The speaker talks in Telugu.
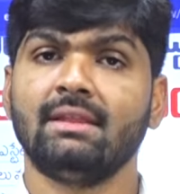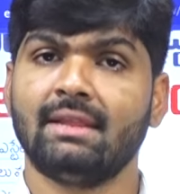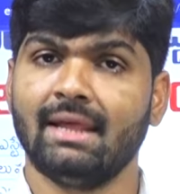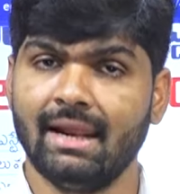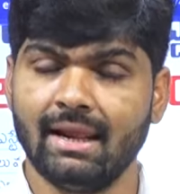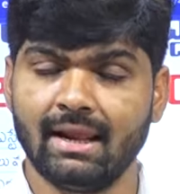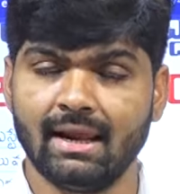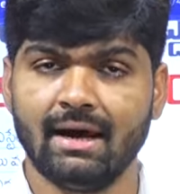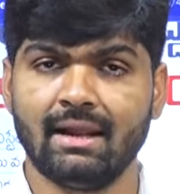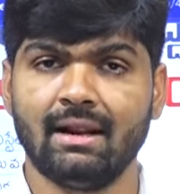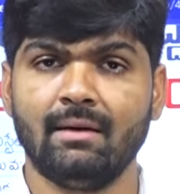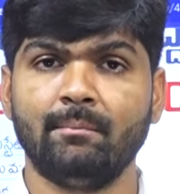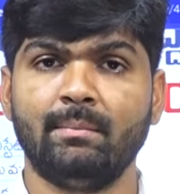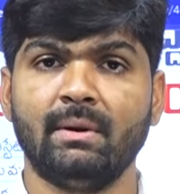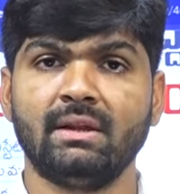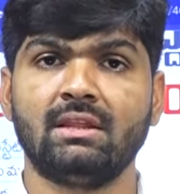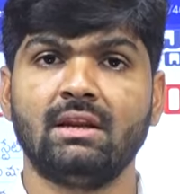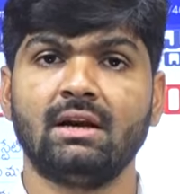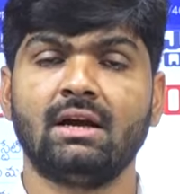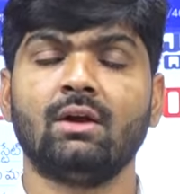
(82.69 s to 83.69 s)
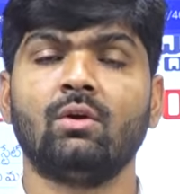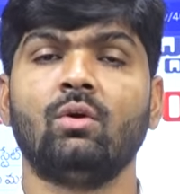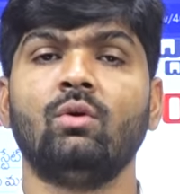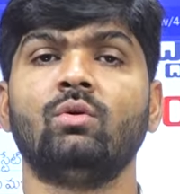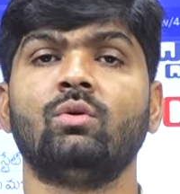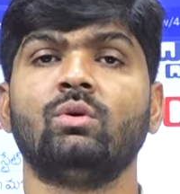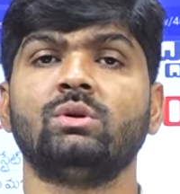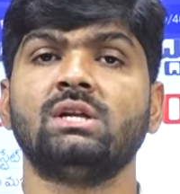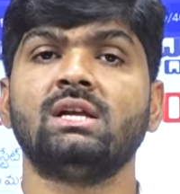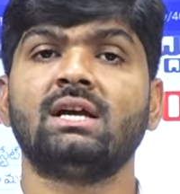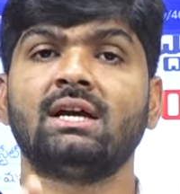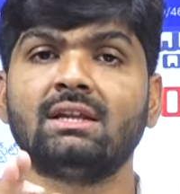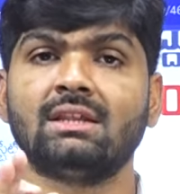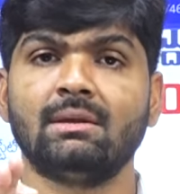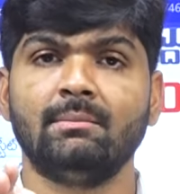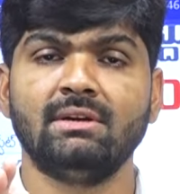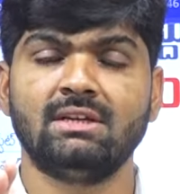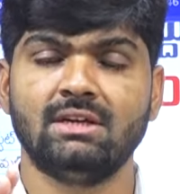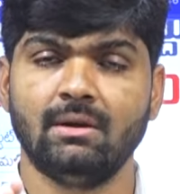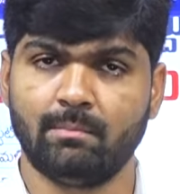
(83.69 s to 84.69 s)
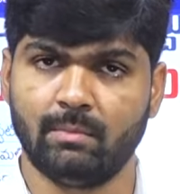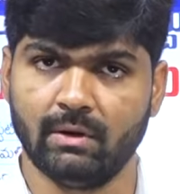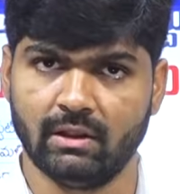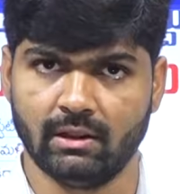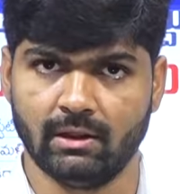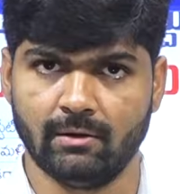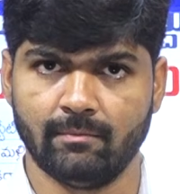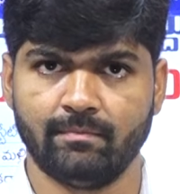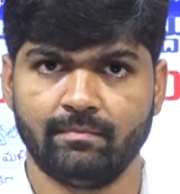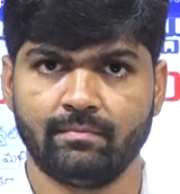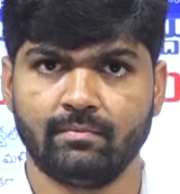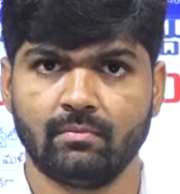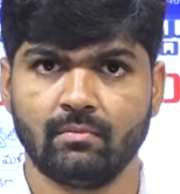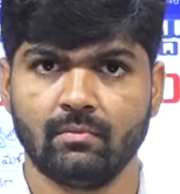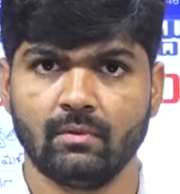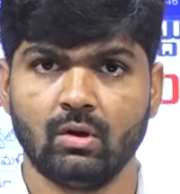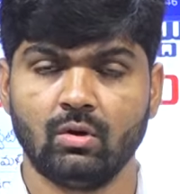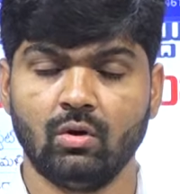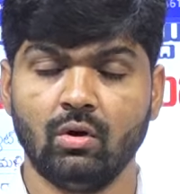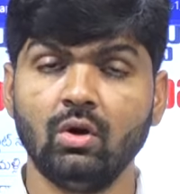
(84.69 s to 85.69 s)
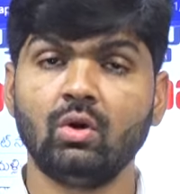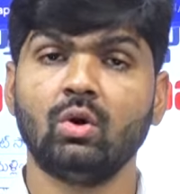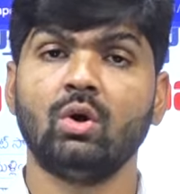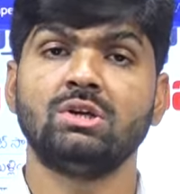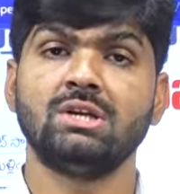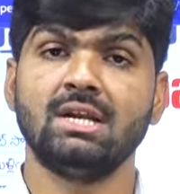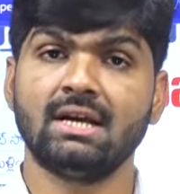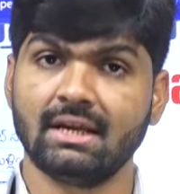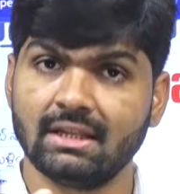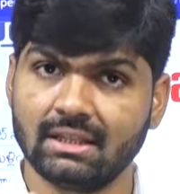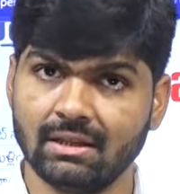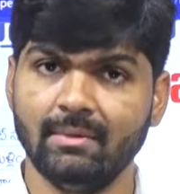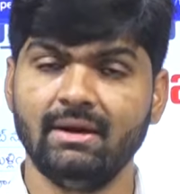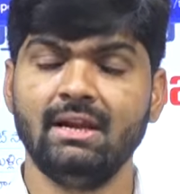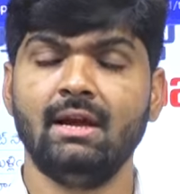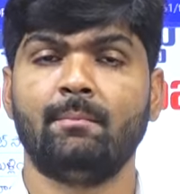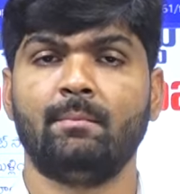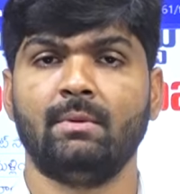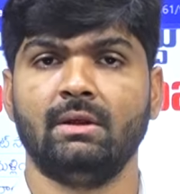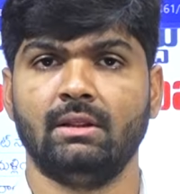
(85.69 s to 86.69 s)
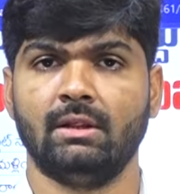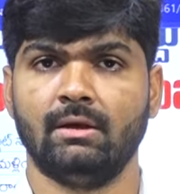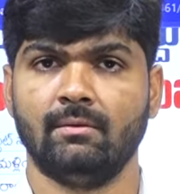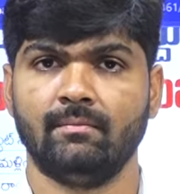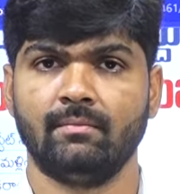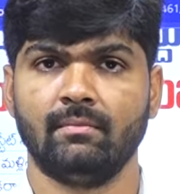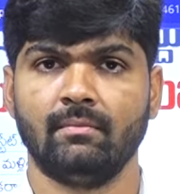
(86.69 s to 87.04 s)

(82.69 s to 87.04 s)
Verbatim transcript: తెలంగాణ పత్రిక రెండు రోజుల క్రితమే చెప్పింది రెండు రోజుల క్రితమే చెప్పింది